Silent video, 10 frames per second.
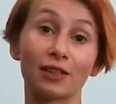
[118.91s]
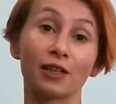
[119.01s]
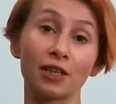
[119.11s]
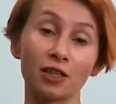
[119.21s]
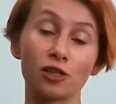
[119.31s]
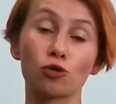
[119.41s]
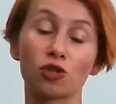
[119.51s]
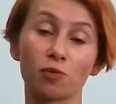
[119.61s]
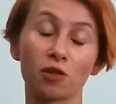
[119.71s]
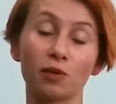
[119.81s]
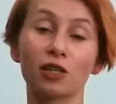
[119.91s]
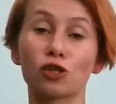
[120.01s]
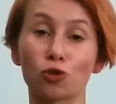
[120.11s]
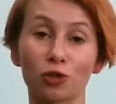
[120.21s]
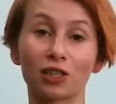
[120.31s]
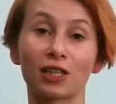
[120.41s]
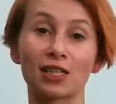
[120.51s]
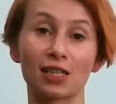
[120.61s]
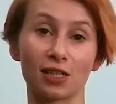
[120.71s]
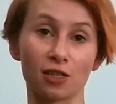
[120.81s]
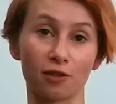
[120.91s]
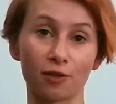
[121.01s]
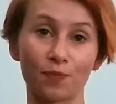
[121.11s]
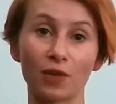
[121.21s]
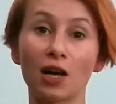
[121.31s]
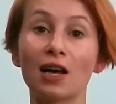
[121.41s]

Это редкость, но тем не менее стоит это констатировать.